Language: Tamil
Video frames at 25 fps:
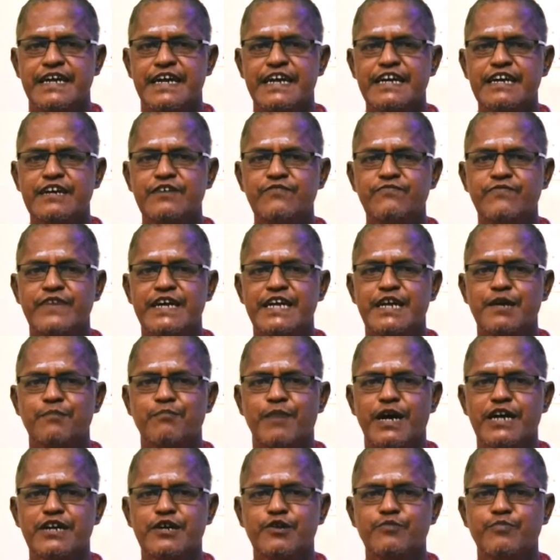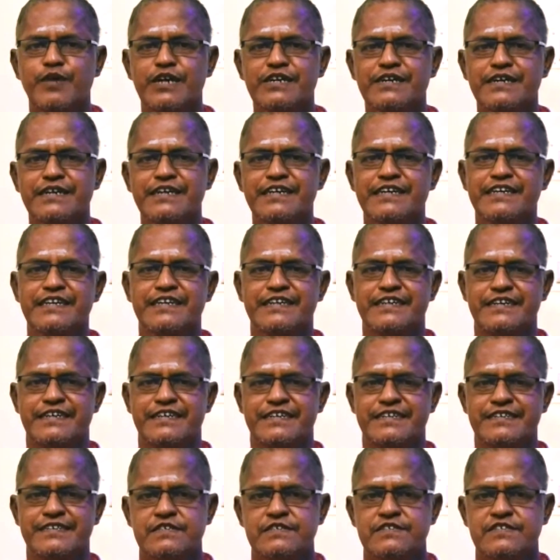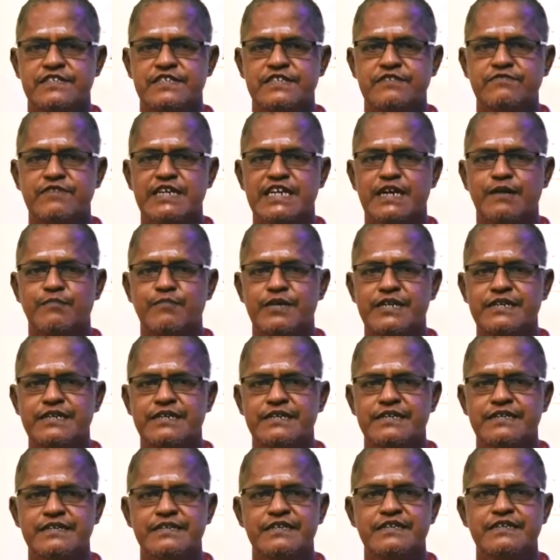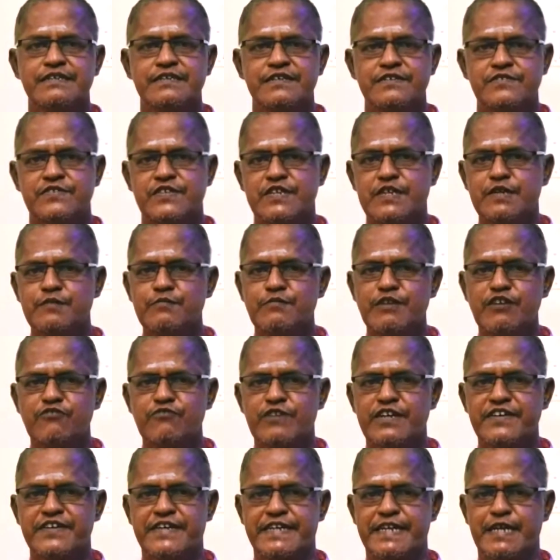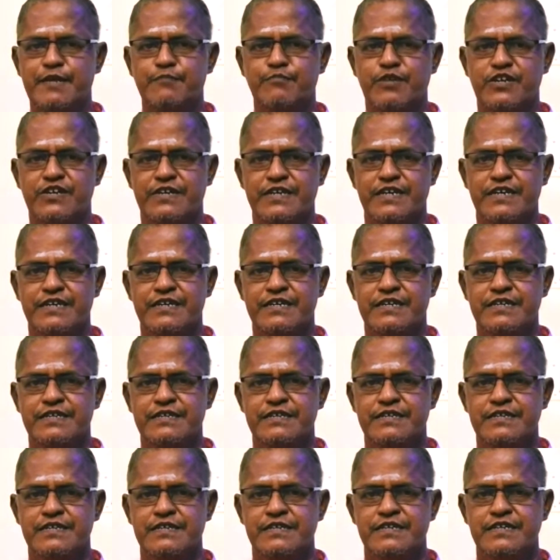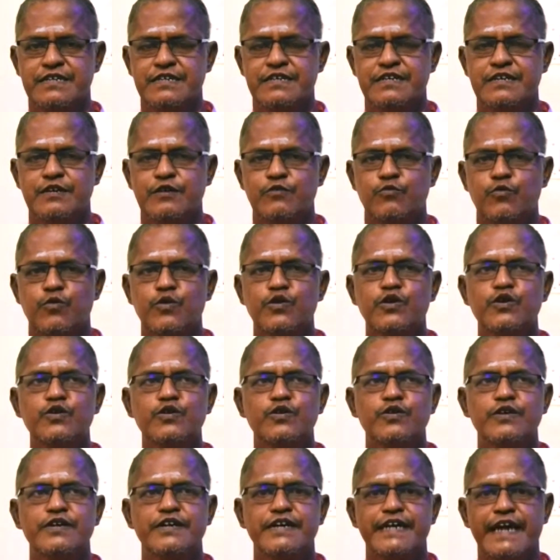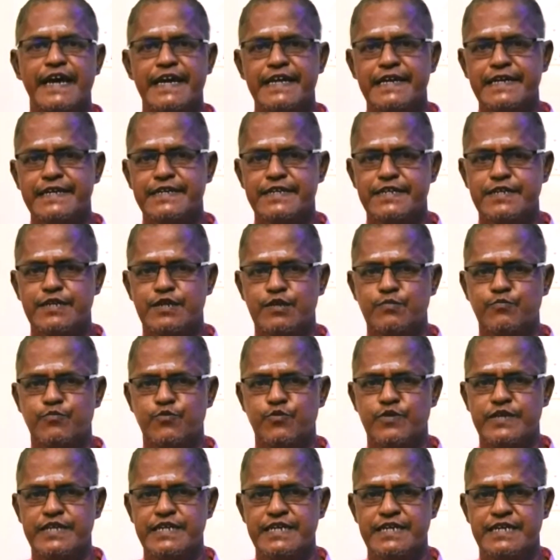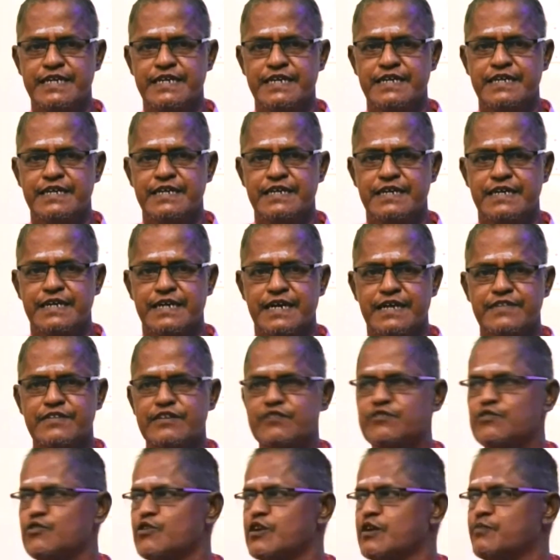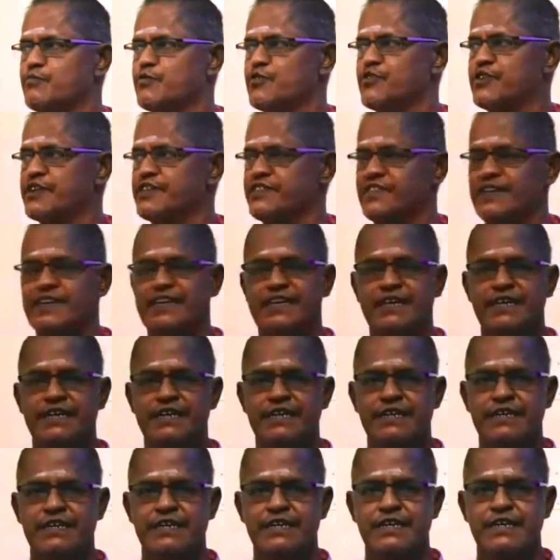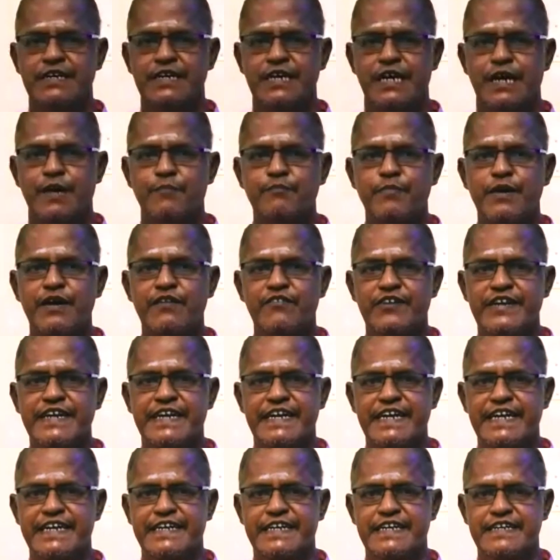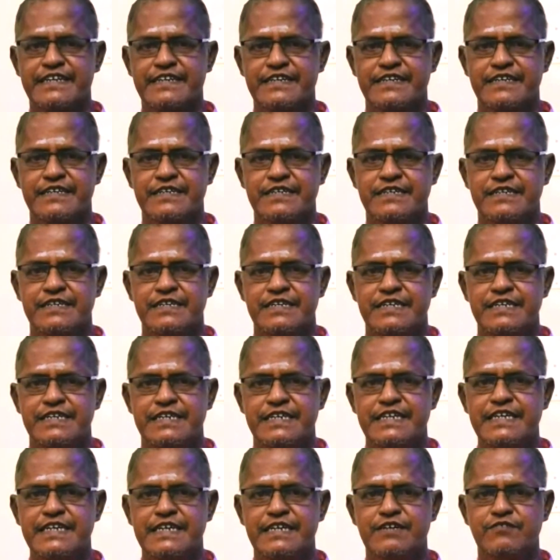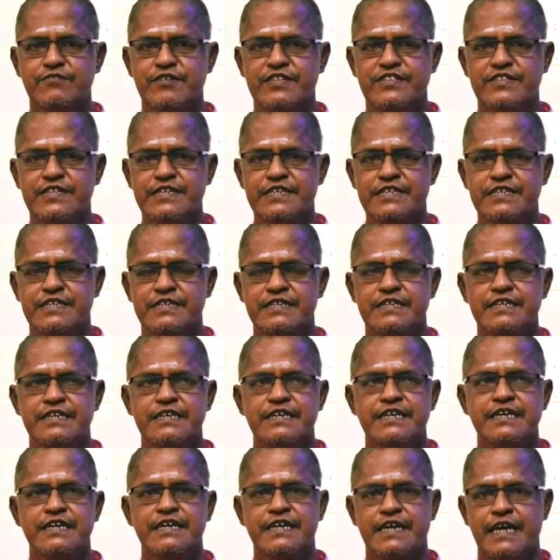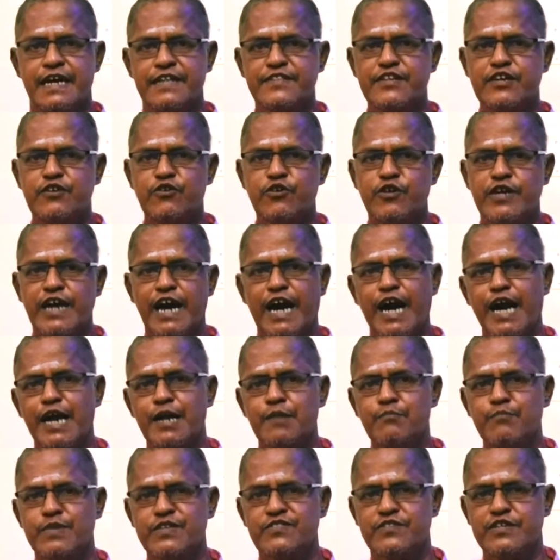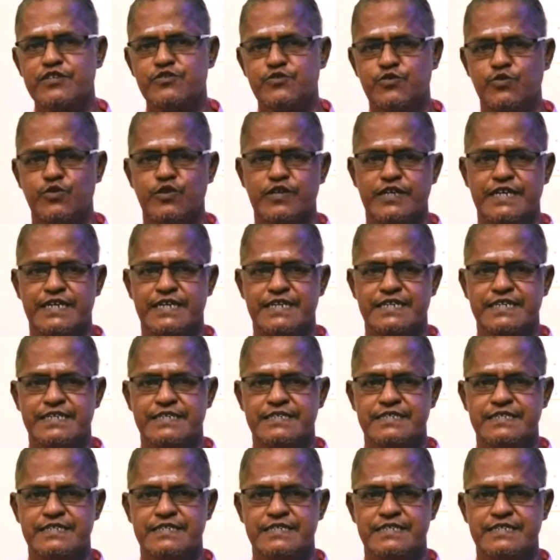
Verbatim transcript: எனக்கும் வேற பக்கு பக்குன்னு இருக்குது சிவராமன் சினிமாவுக்கு ட்ரை பண்ணான் ஒரு டைரக்டர்கிட்ட போய் கதை சொல்ல போயிருந்தான் அப்பா அவர் கேட்டார் நீங்கள் வந்து கதையோட ஆரம்பத்தை சொல்லுங்க